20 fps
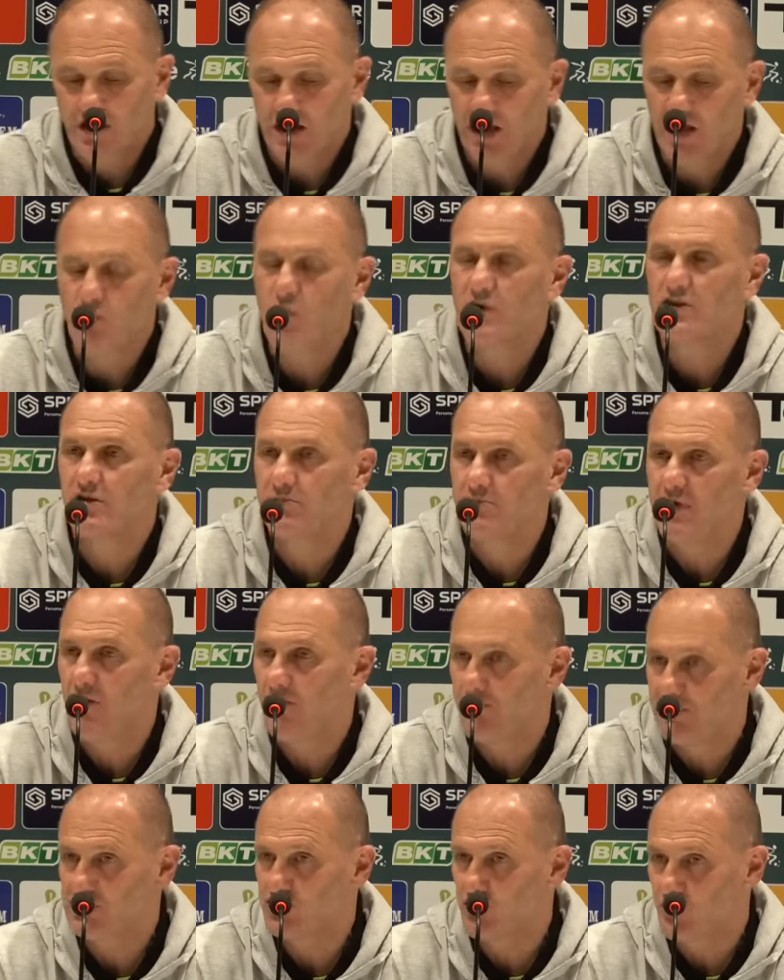e quando abbiamo
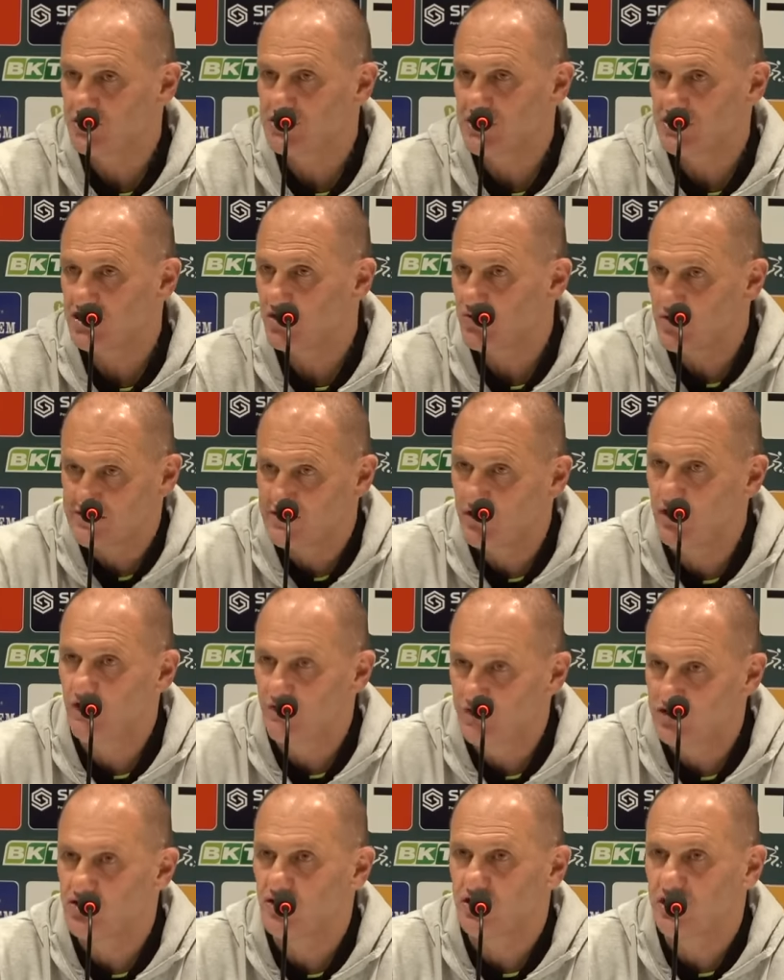messo questa situazione ho
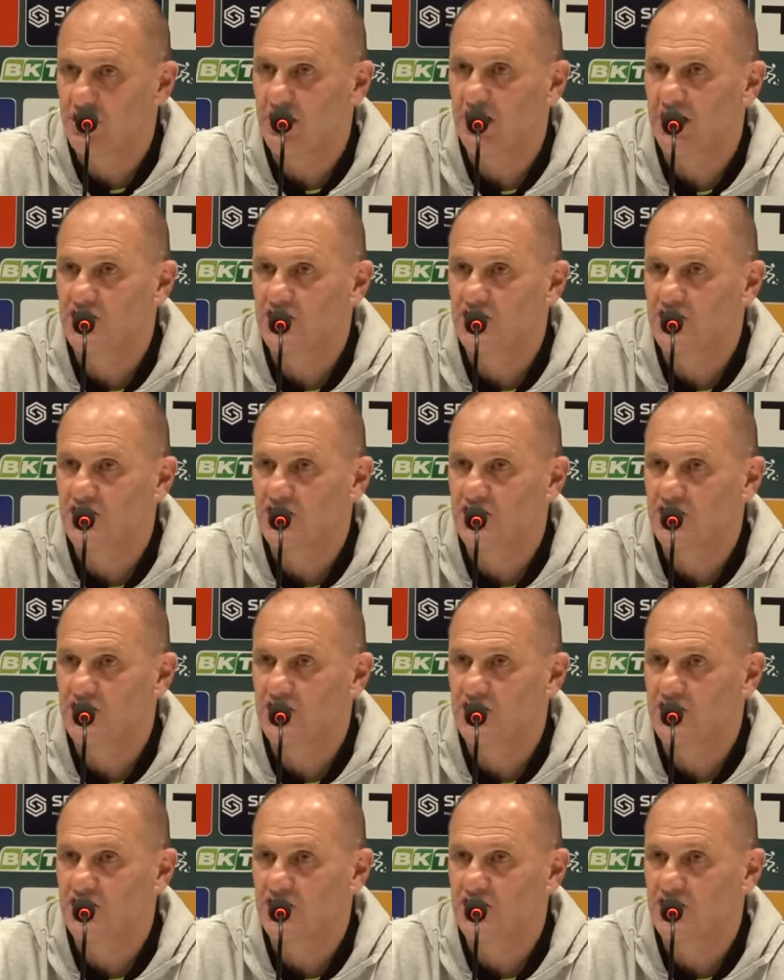visto che